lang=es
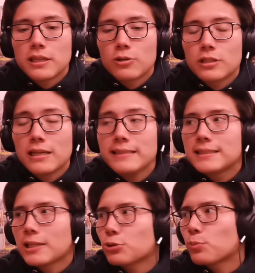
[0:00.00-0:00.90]
pues ya lo
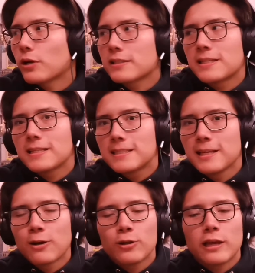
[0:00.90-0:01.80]
están linchando, por así
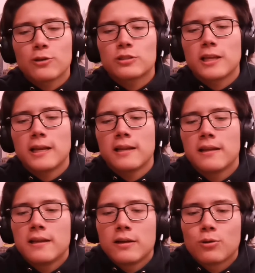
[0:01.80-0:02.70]
decirlo, ya lo
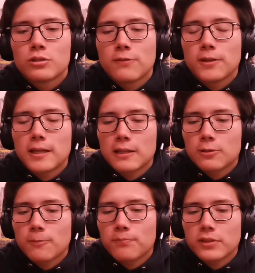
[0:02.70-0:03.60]
están
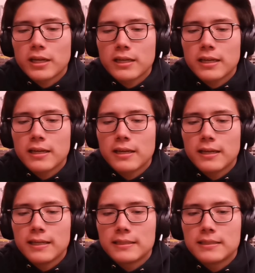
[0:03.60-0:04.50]
crucificando, ya
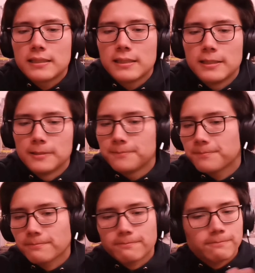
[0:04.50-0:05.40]
que
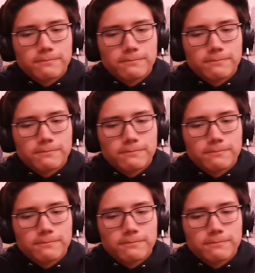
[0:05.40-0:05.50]
este...